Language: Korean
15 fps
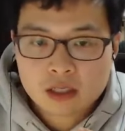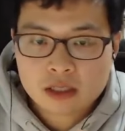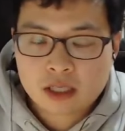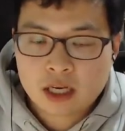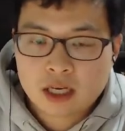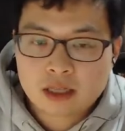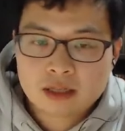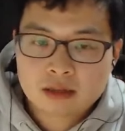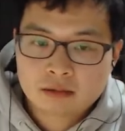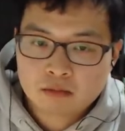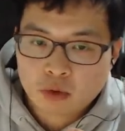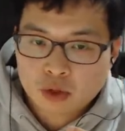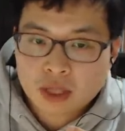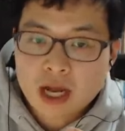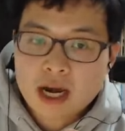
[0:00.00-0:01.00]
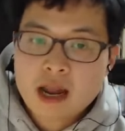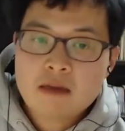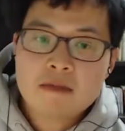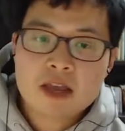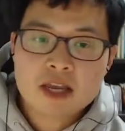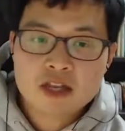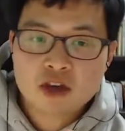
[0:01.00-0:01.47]
제 뭐
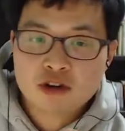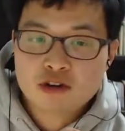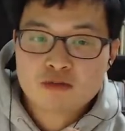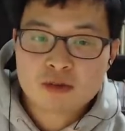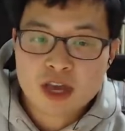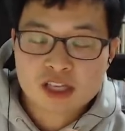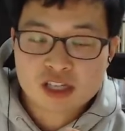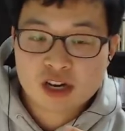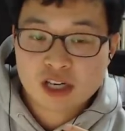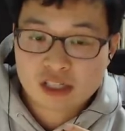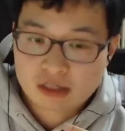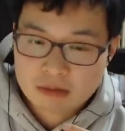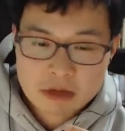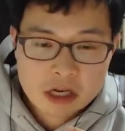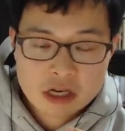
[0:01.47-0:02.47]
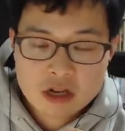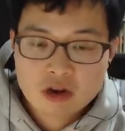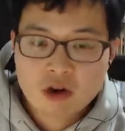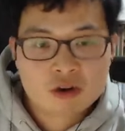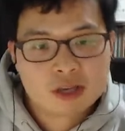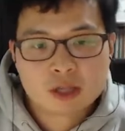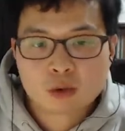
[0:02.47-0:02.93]
딸내미 이더리움 계좌가 있으면
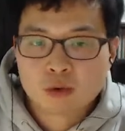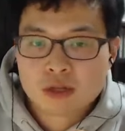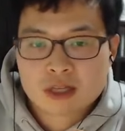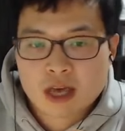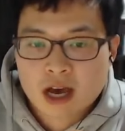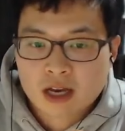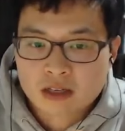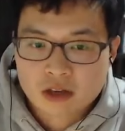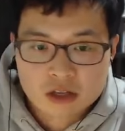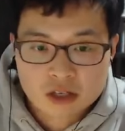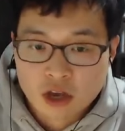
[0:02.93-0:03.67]
거기에 돈이 다